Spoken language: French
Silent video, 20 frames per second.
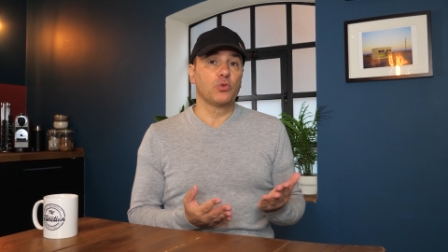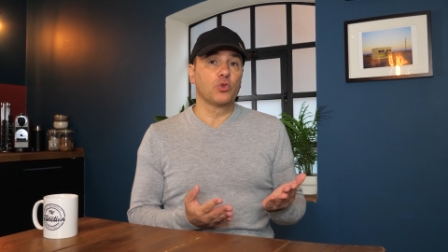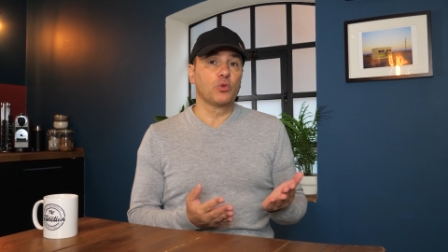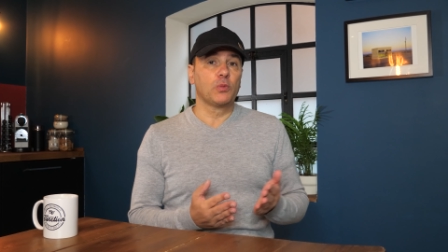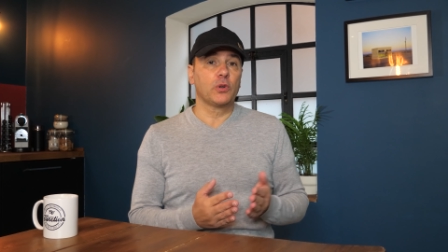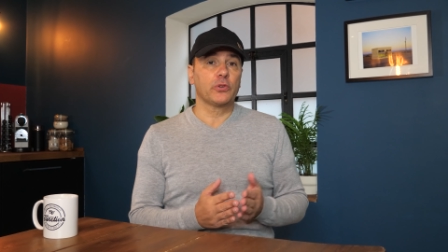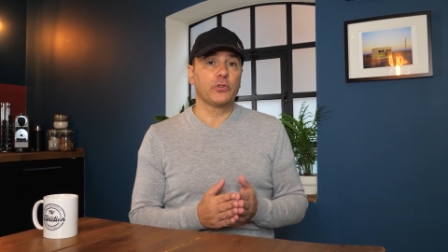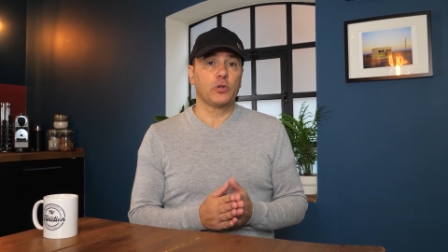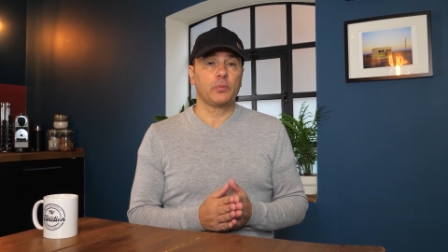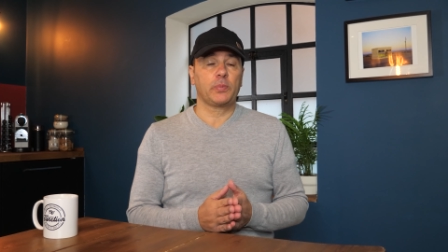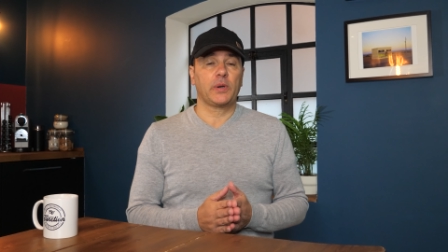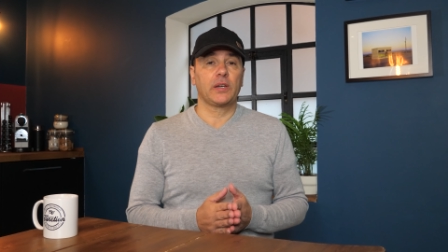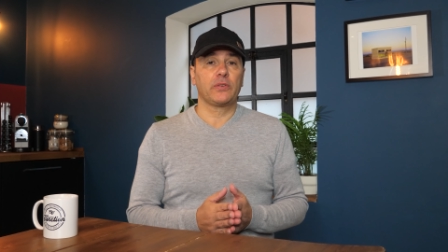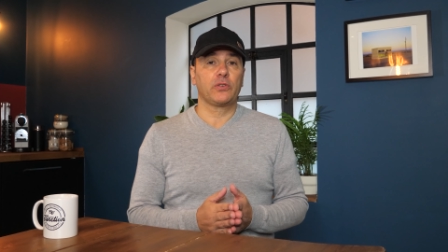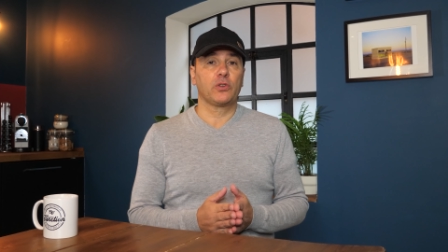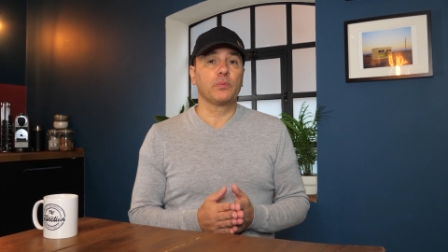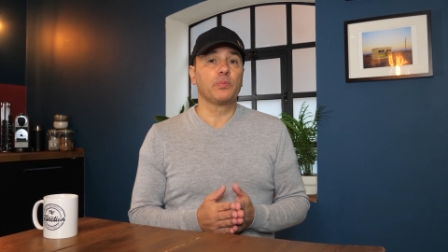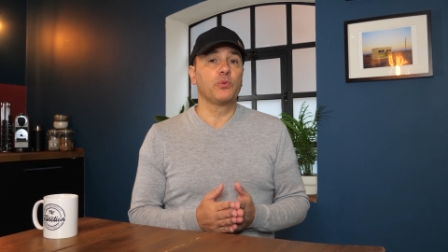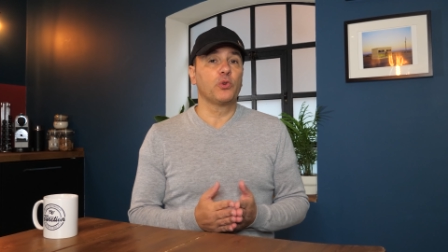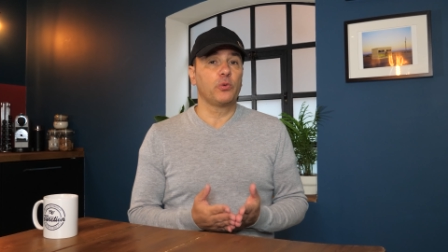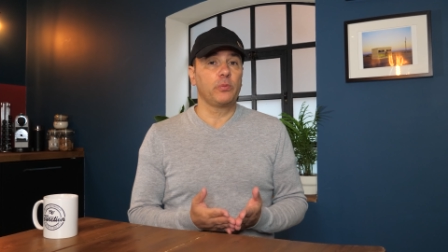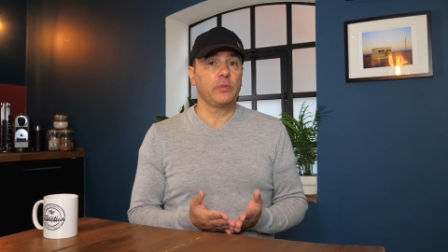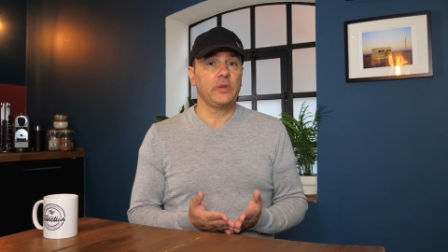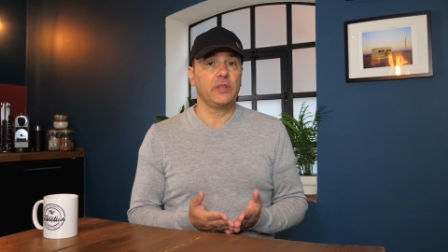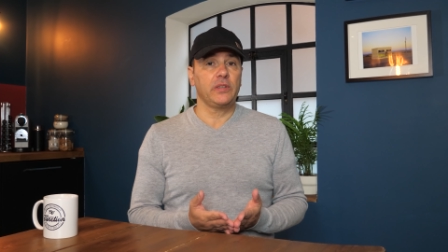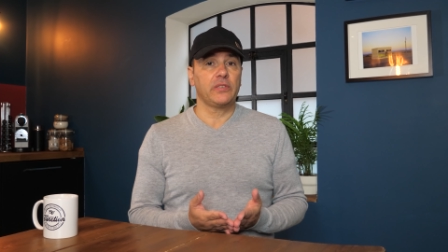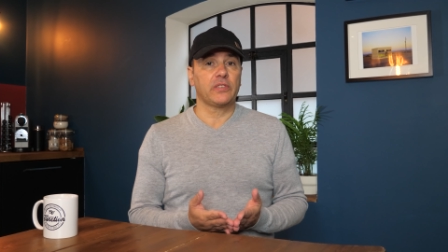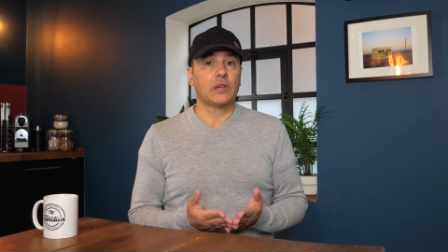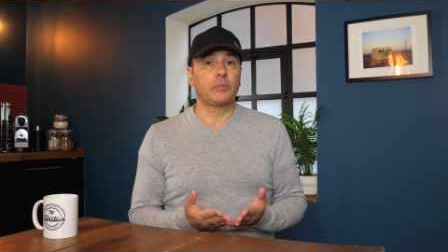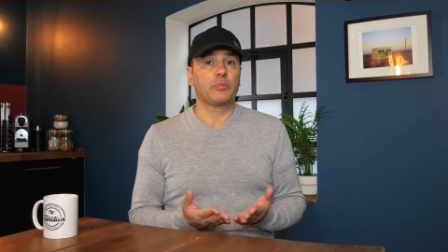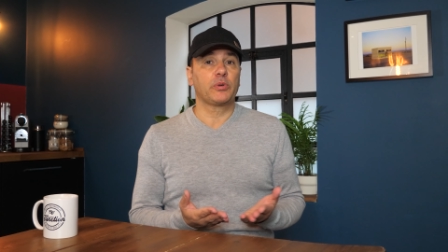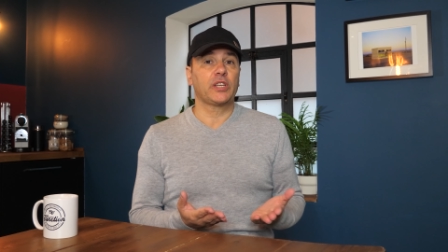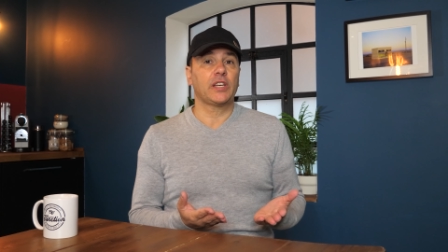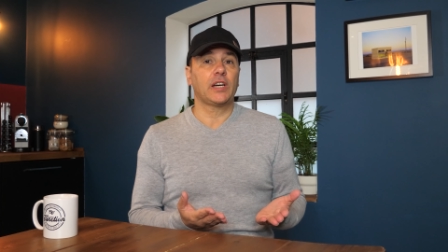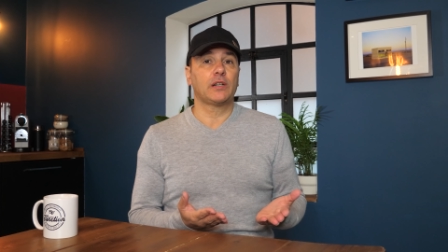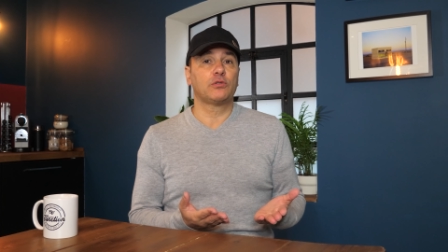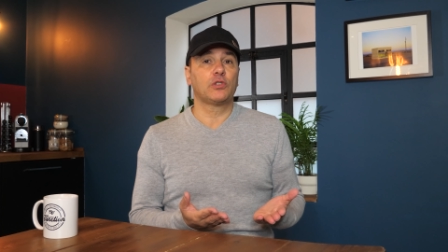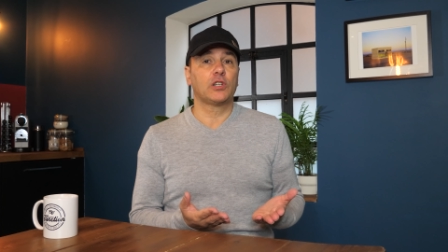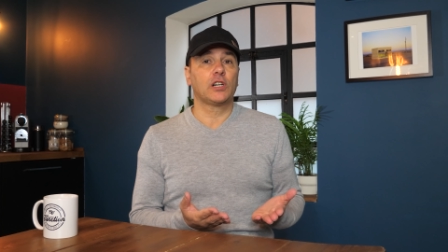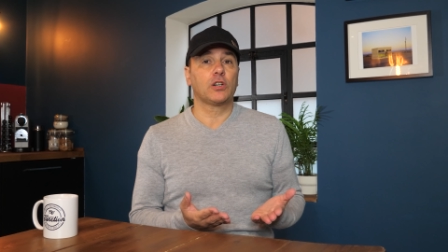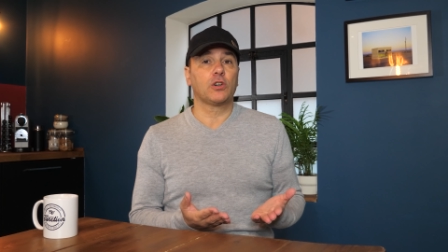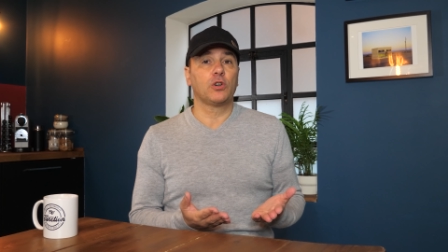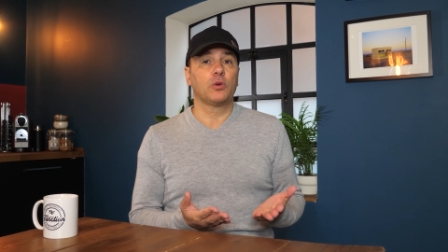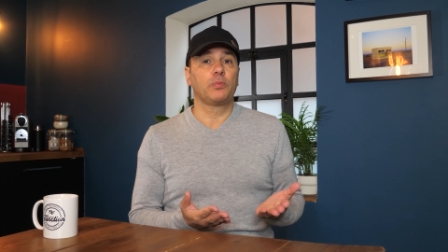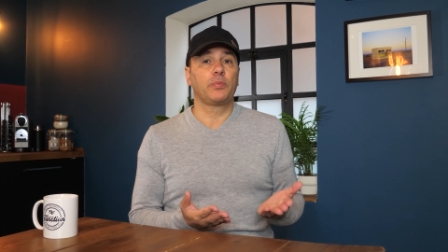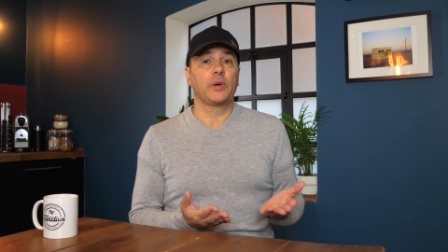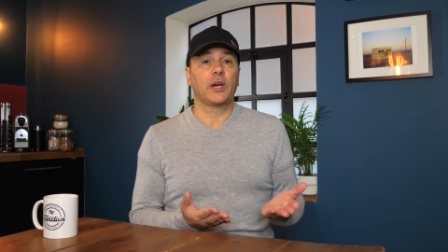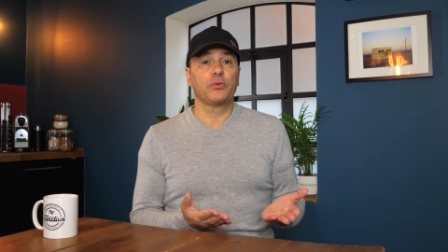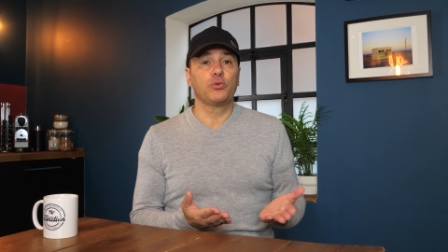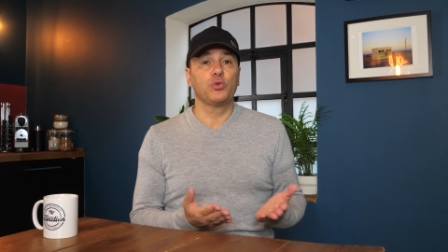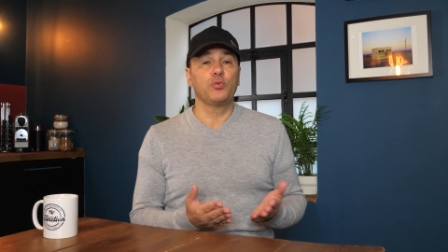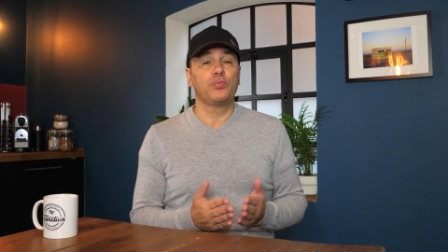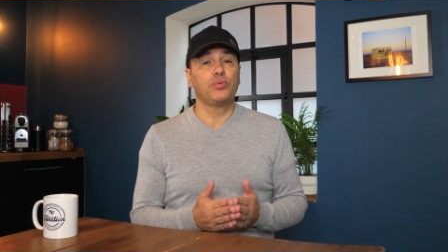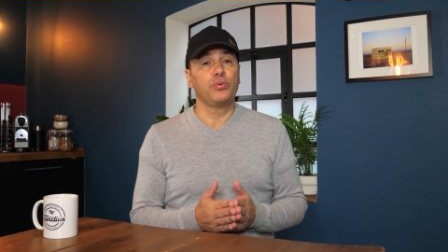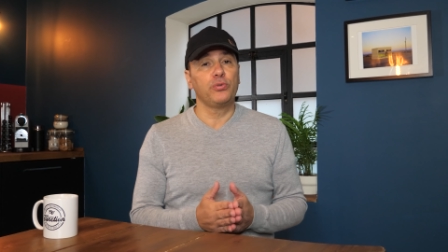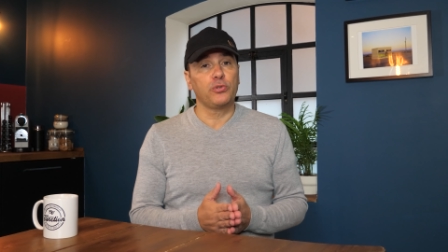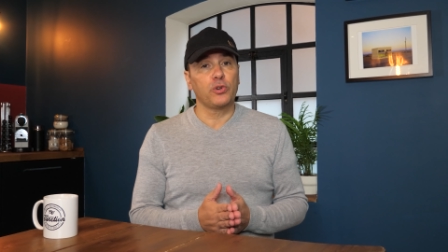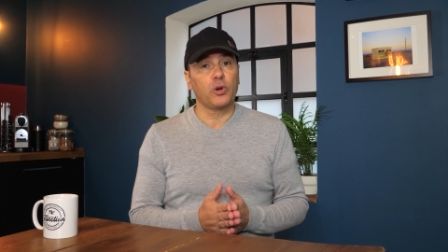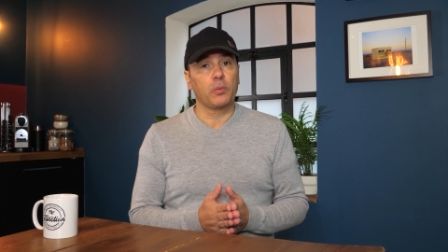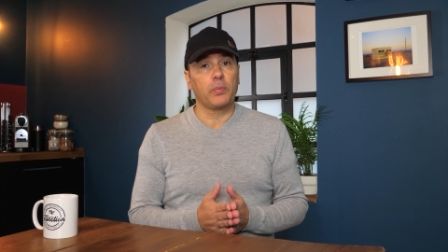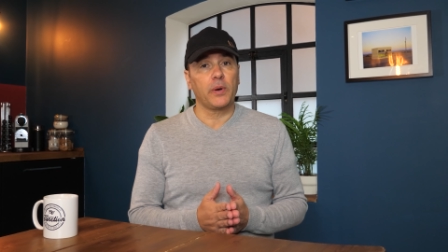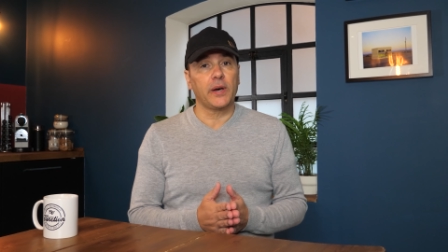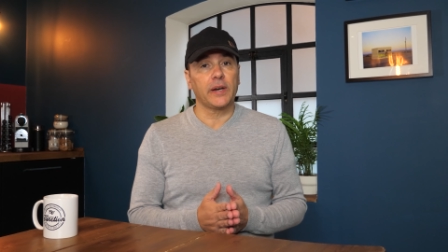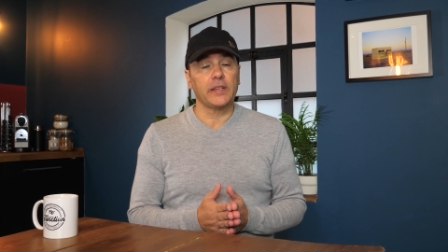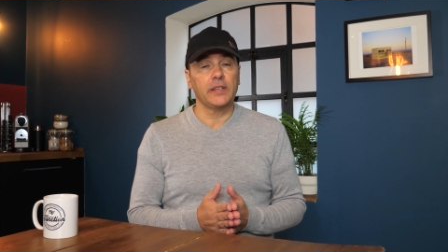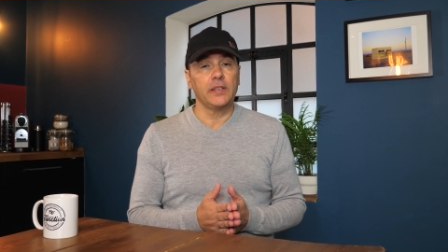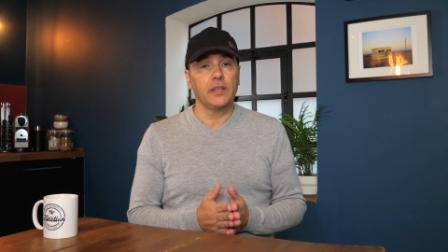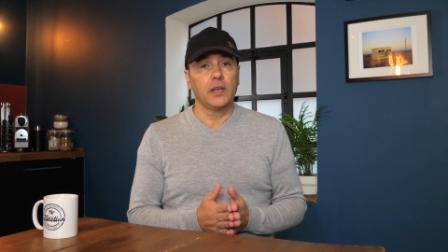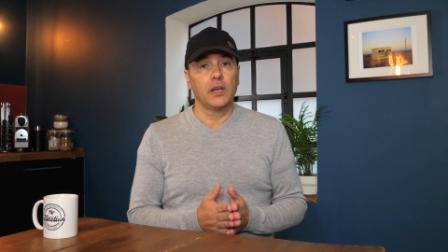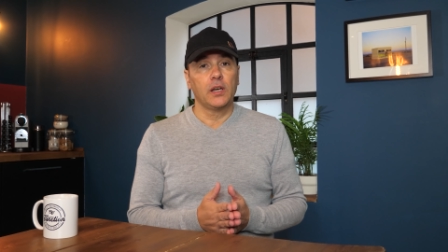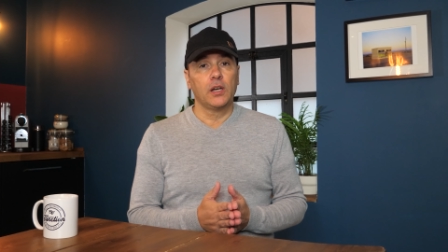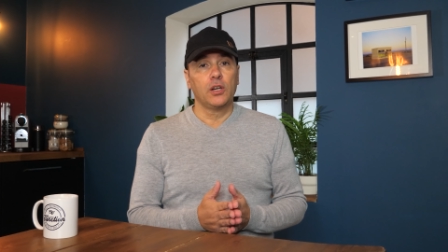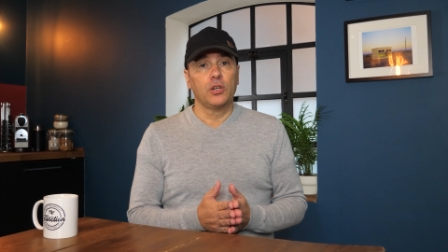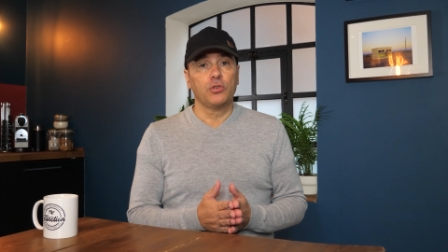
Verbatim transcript: augmentant par exemple nos mises après avoir euh, perdu plusieurs paris